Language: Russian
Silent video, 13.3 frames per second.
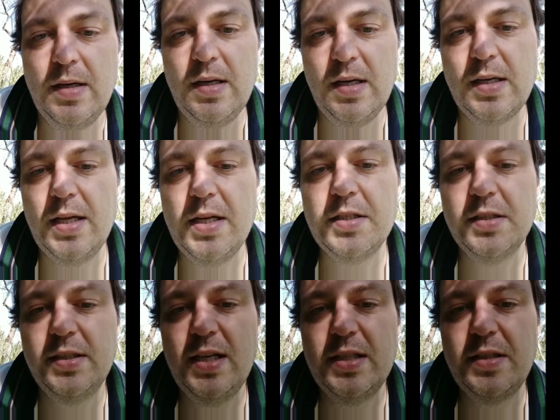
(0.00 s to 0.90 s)
И, конечно,
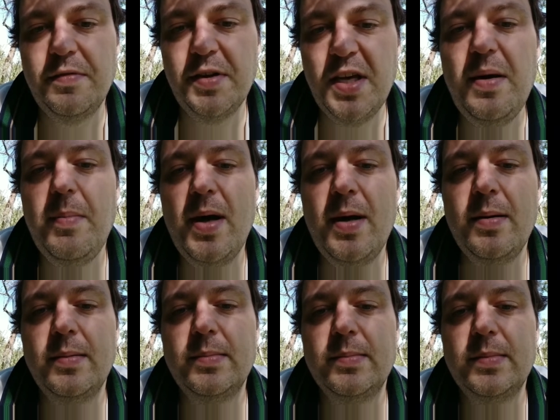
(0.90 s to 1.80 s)
за это время,
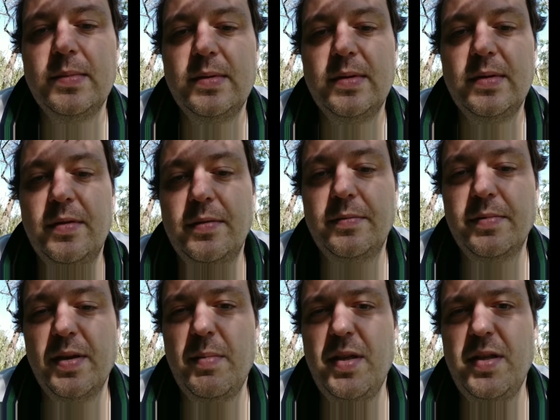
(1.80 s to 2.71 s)

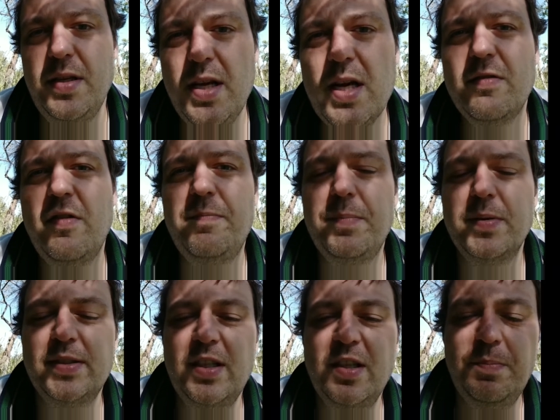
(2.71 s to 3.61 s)
время нервов,
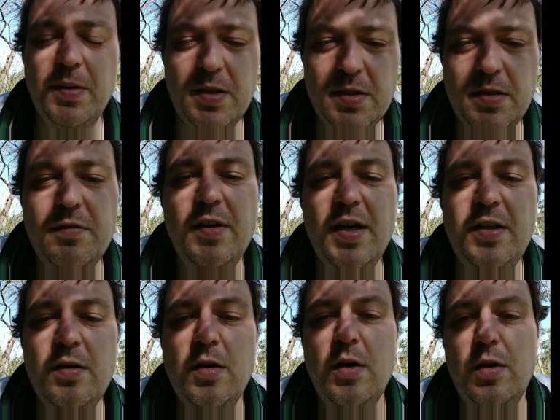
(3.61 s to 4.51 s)
постоянных
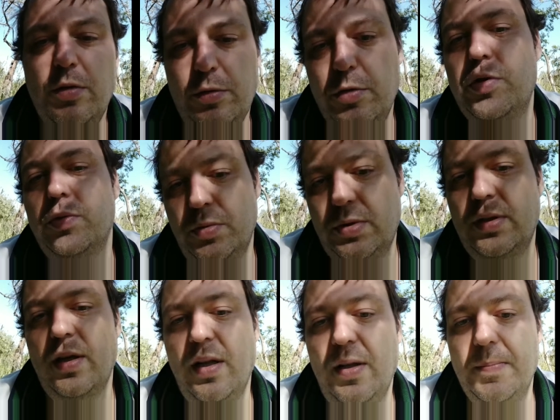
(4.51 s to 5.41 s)
переживаний, он очень
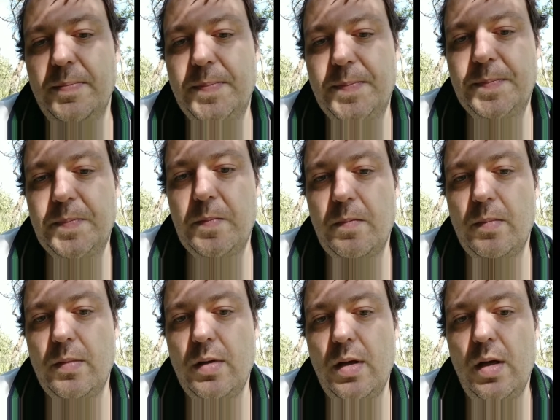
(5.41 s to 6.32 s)
устал.
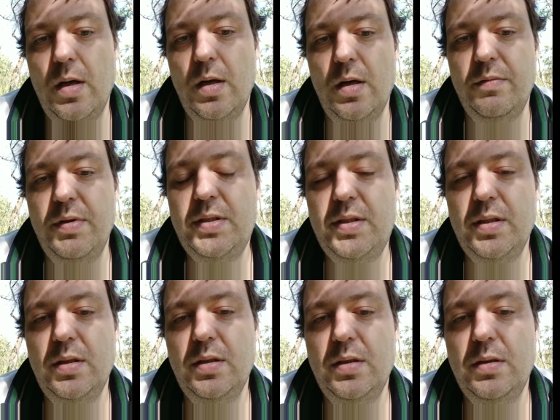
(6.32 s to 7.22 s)
Ведь
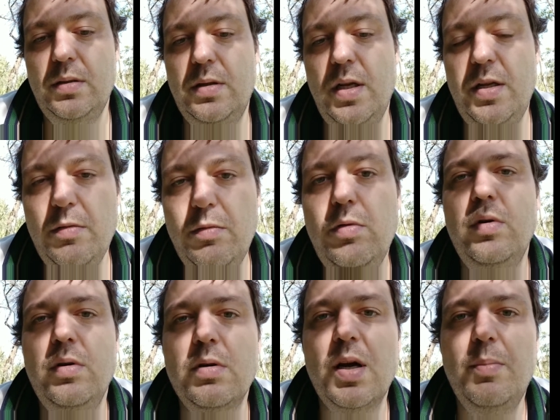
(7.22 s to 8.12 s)
э, для
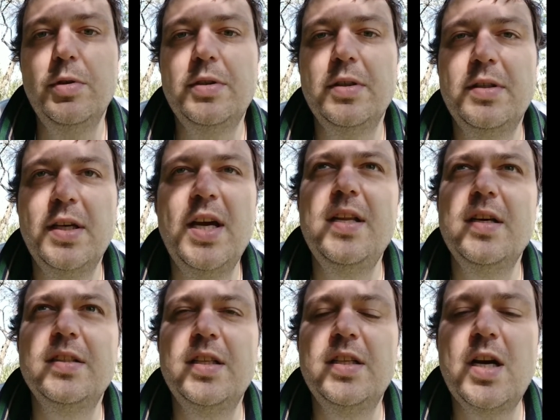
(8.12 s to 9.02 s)
него работа
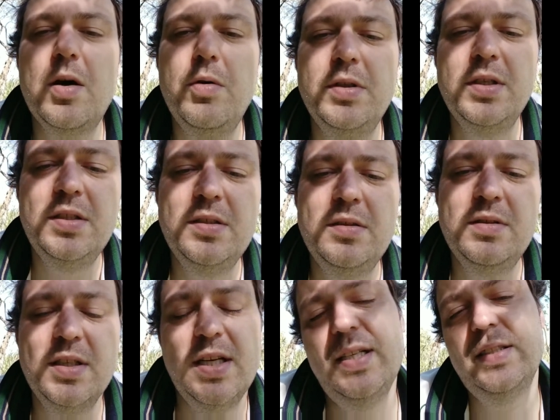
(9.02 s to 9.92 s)
тренера это не какой-то
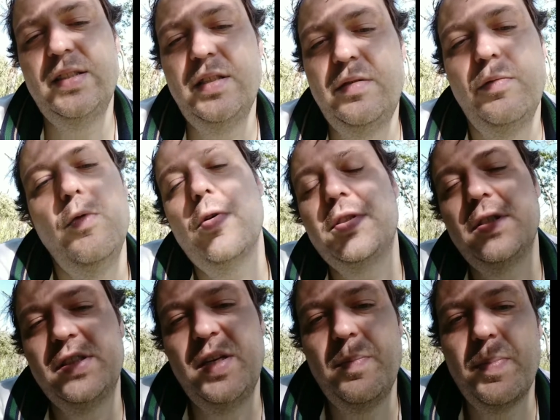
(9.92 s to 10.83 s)
интересный
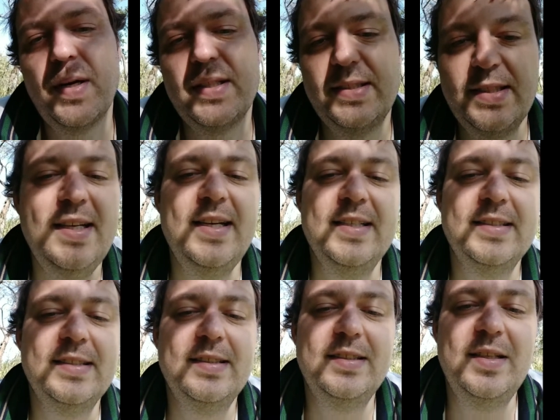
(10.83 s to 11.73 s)
творческий
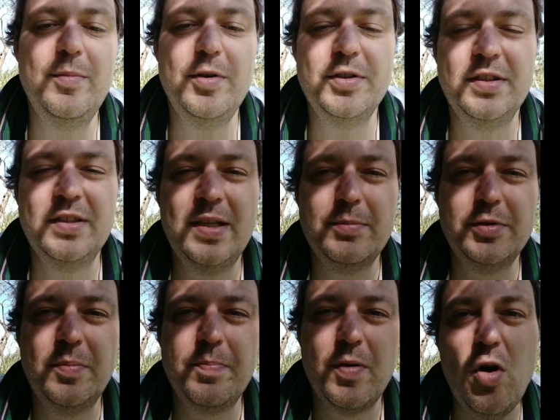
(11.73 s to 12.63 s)
процесс, где можно там
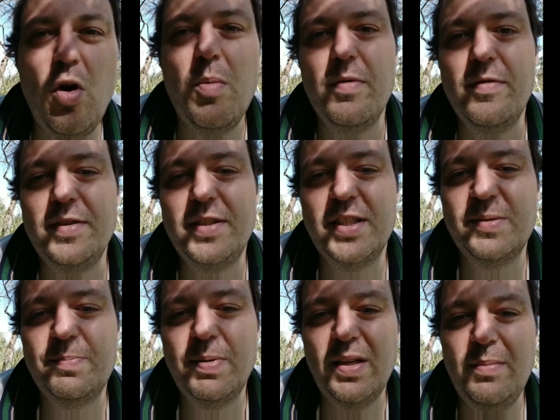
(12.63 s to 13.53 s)
что-то пробовать,
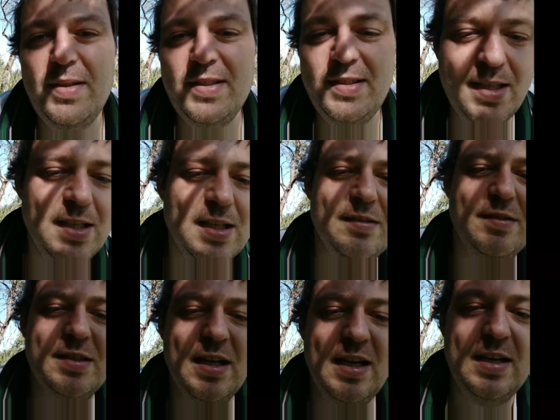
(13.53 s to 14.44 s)

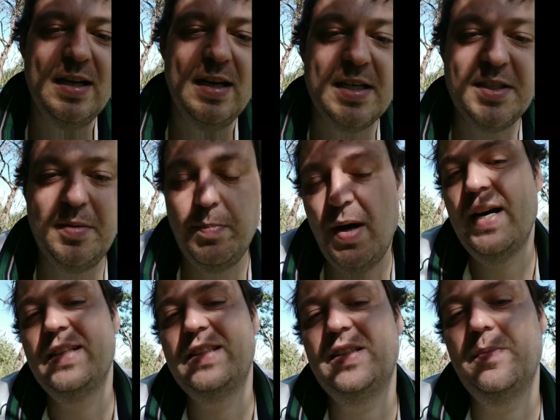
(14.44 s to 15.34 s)
экспериментировать,
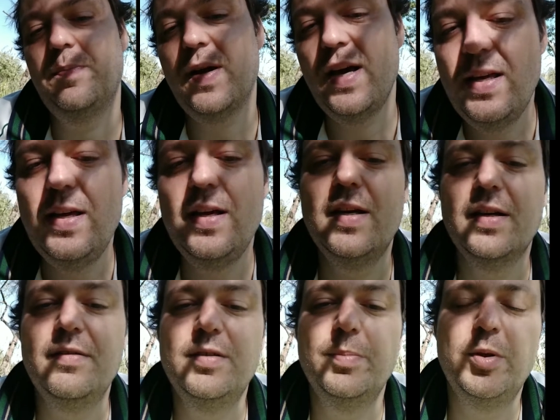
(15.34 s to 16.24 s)
ошибаться,
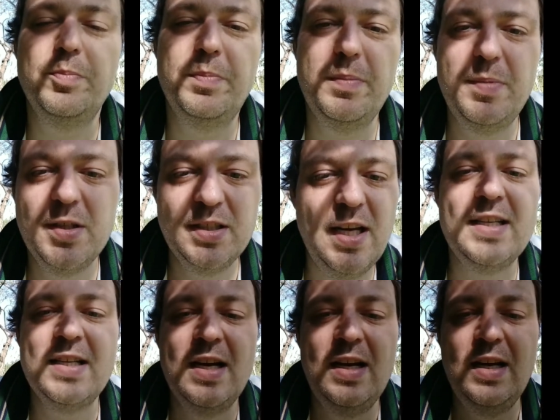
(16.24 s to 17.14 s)
проигрывать, потом
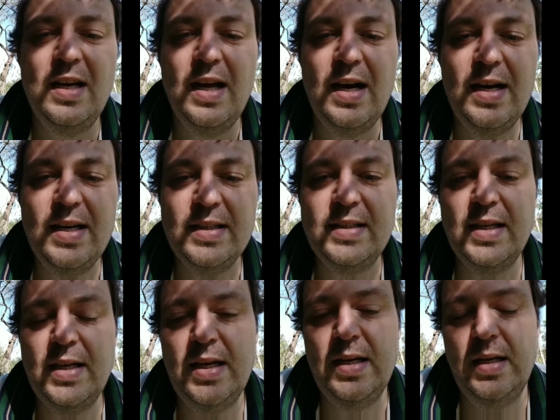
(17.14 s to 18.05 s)
побеждать а
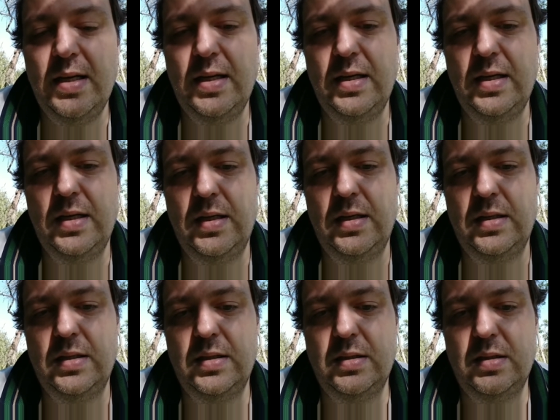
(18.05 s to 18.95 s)
это
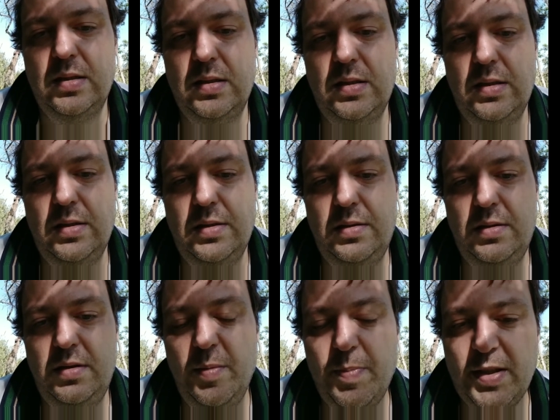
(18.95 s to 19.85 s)
э,
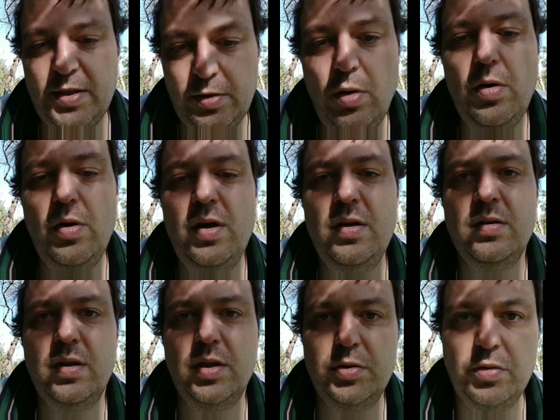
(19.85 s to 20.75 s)
непростое
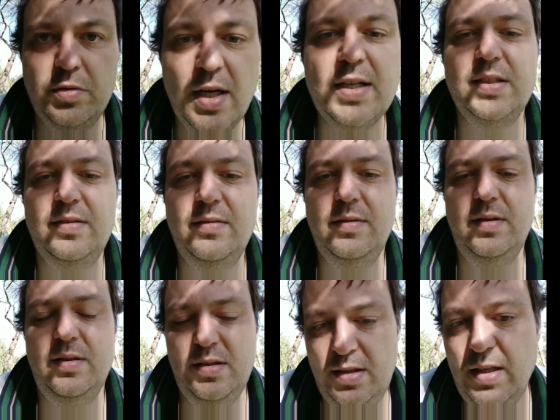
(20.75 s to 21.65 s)

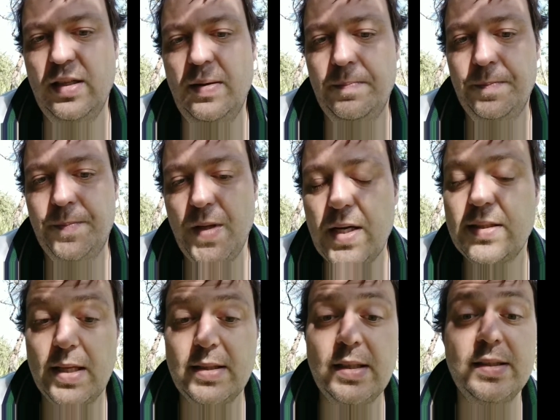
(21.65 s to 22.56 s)
государственное дело. Так
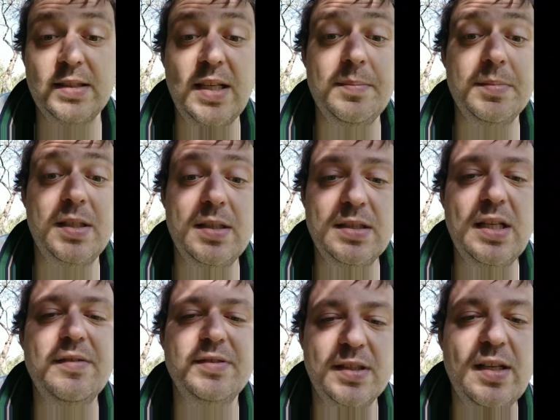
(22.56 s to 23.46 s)
сказал сам
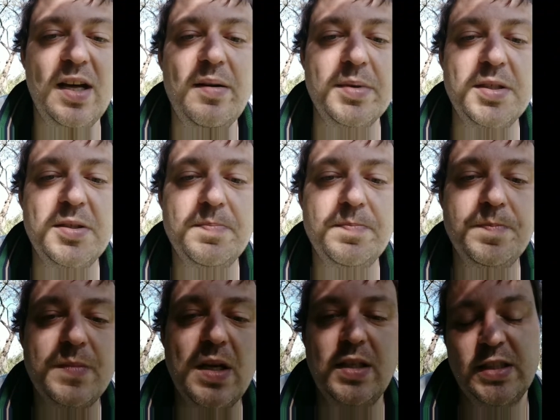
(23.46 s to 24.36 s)
Станислав Саламыч.
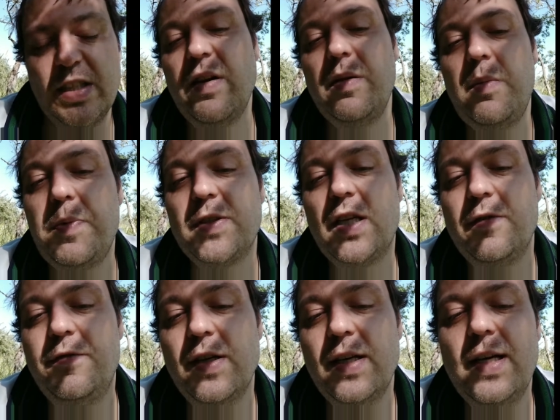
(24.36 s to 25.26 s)
За время
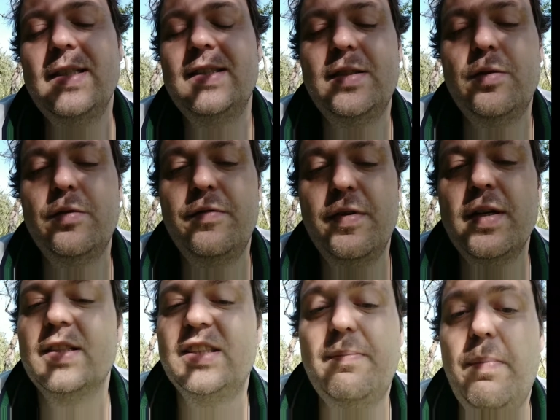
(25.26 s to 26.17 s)
пресс-конференции он
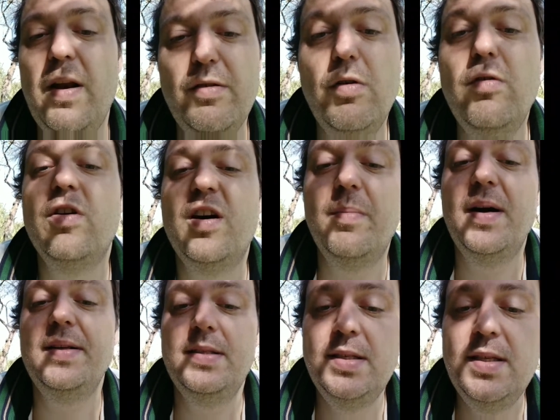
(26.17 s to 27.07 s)
вырос до полевого
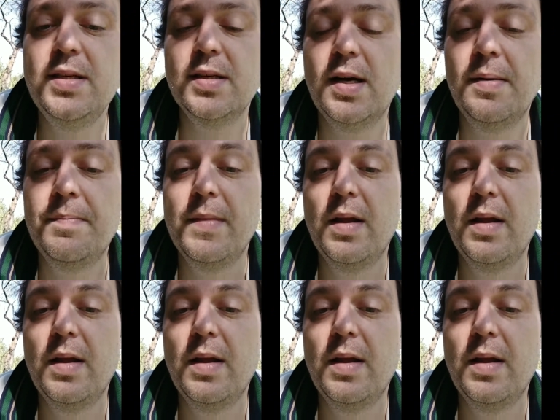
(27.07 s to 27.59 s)
командира,